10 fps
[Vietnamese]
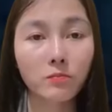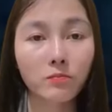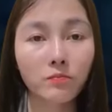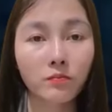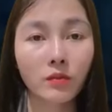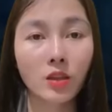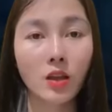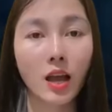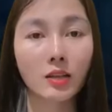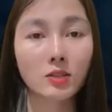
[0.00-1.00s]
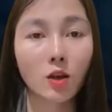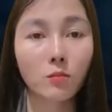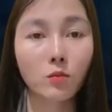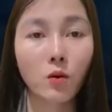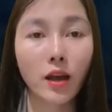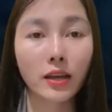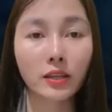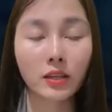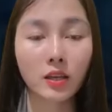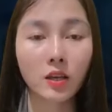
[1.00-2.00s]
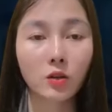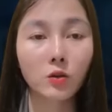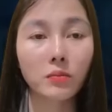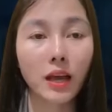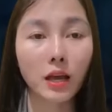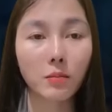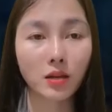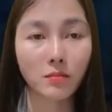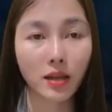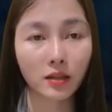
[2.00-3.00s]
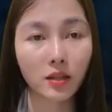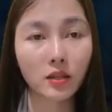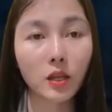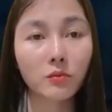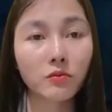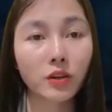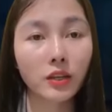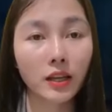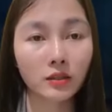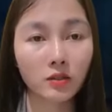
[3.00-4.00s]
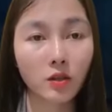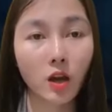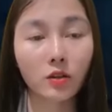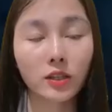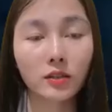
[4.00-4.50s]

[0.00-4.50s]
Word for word: Xuân đứng dưới vòi sen mát lạnh, không nghĩ ngợi gì mà mở nước lên.